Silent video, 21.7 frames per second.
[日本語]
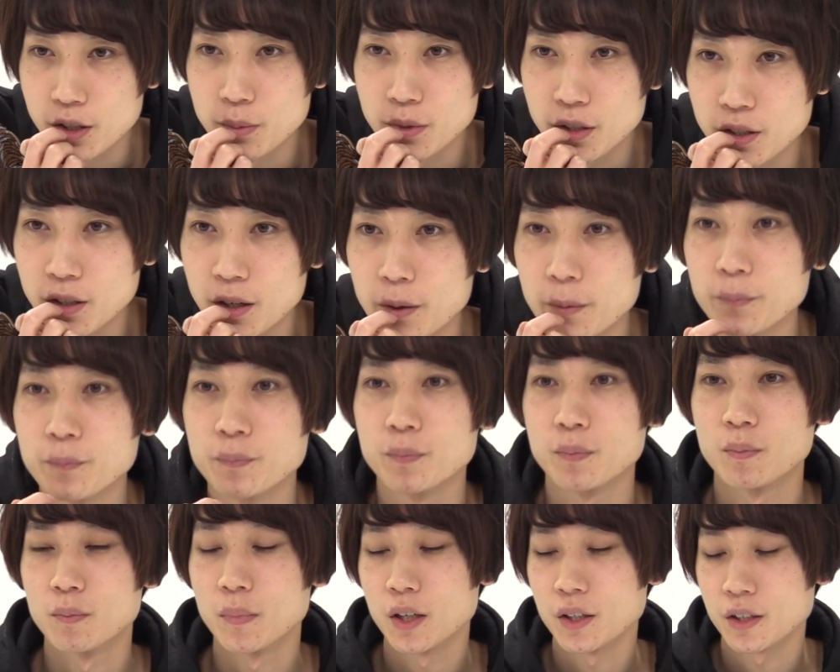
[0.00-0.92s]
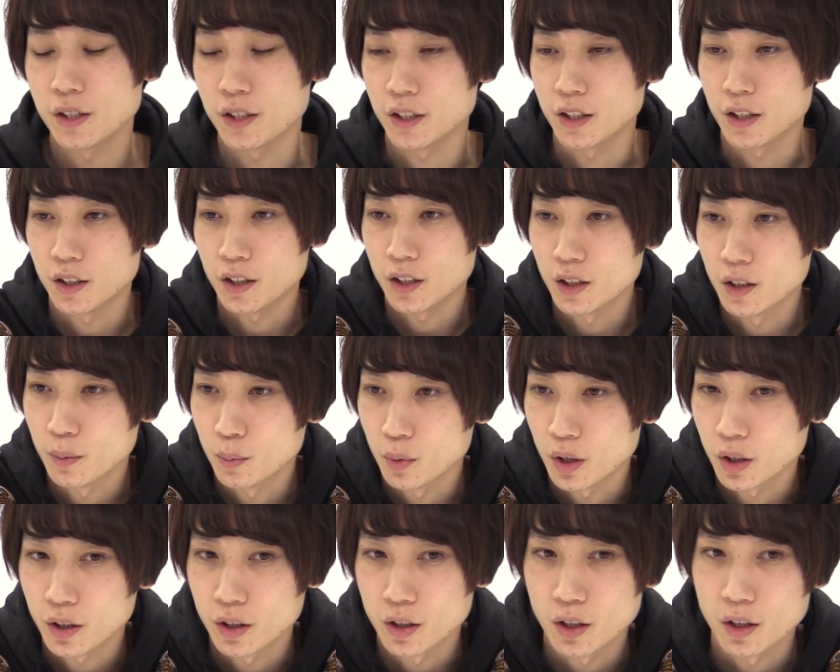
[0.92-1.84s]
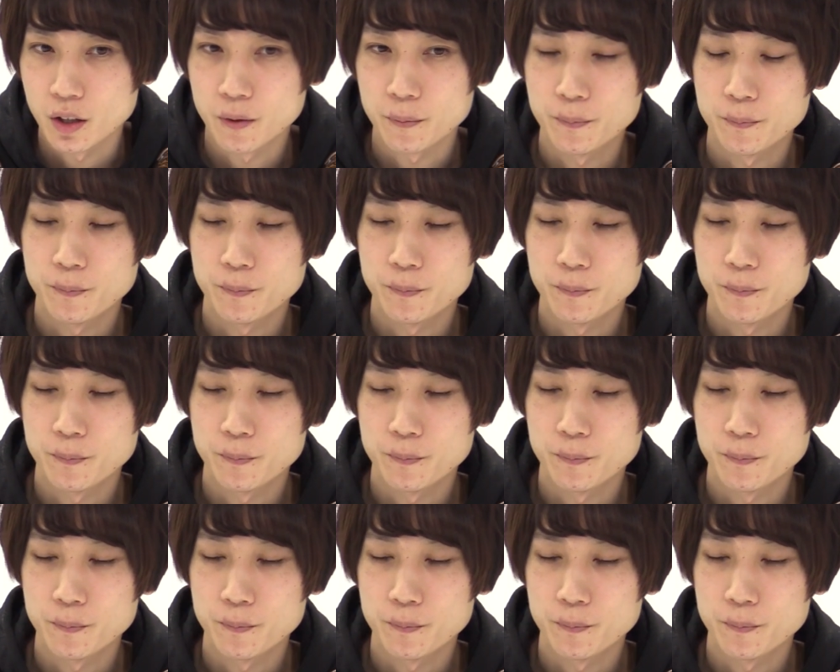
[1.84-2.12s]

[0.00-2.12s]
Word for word: しますかパーシーに当たってもらって